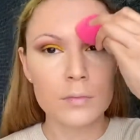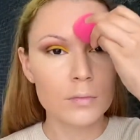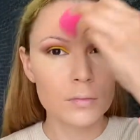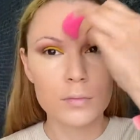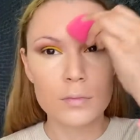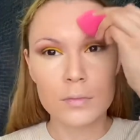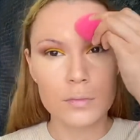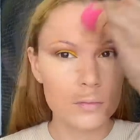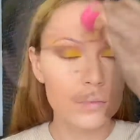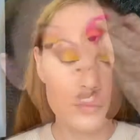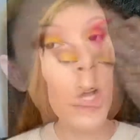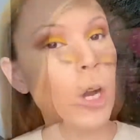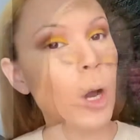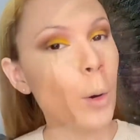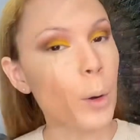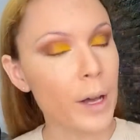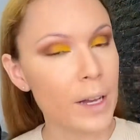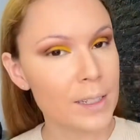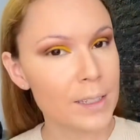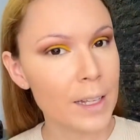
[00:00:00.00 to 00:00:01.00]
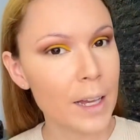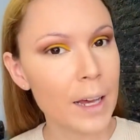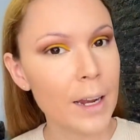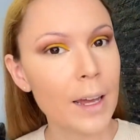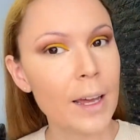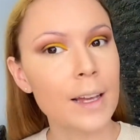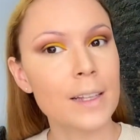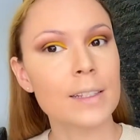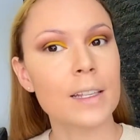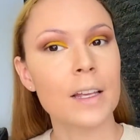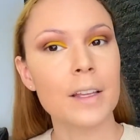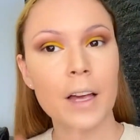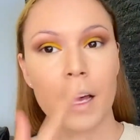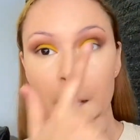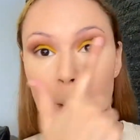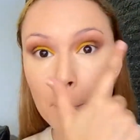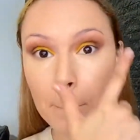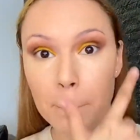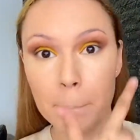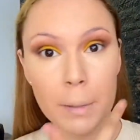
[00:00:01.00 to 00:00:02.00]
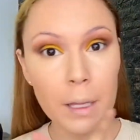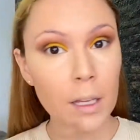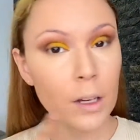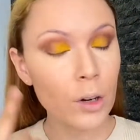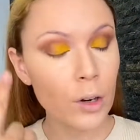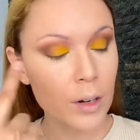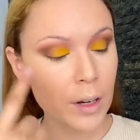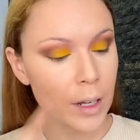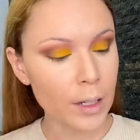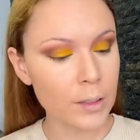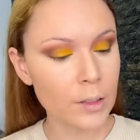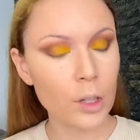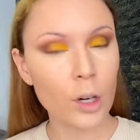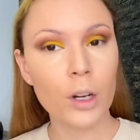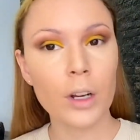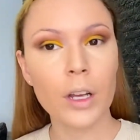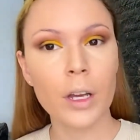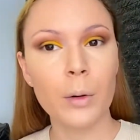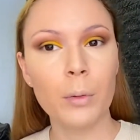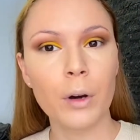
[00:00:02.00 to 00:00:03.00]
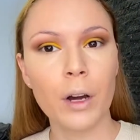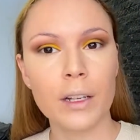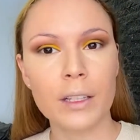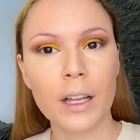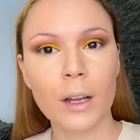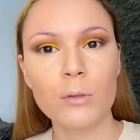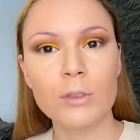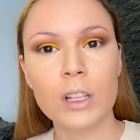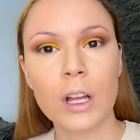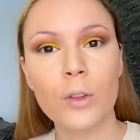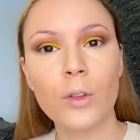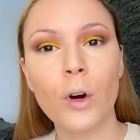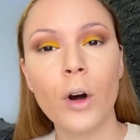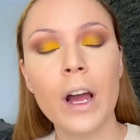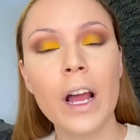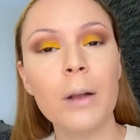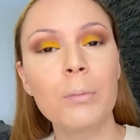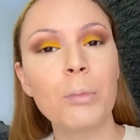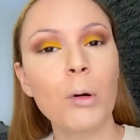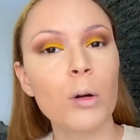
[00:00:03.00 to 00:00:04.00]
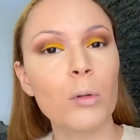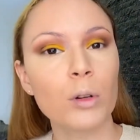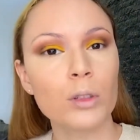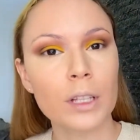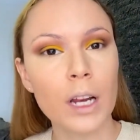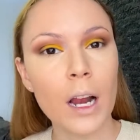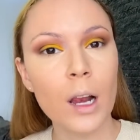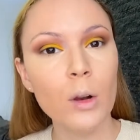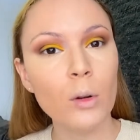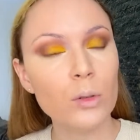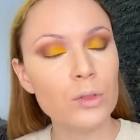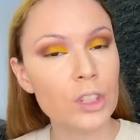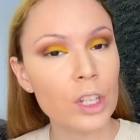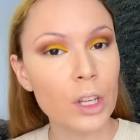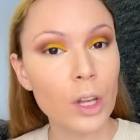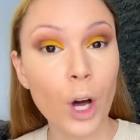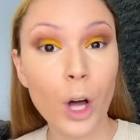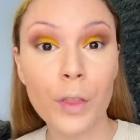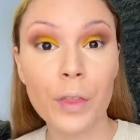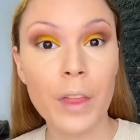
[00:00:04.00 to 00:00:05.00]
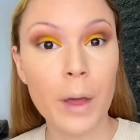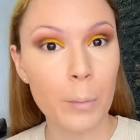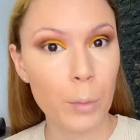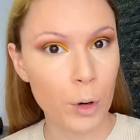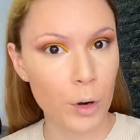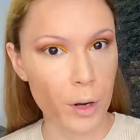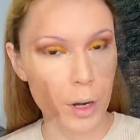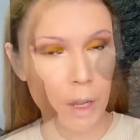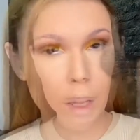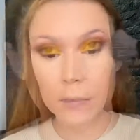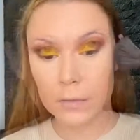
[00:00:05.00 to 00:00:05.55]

Ahora lo que voy a hacer es sellar mi corrector y voy a estar usando el polvo translúcido de Monrey.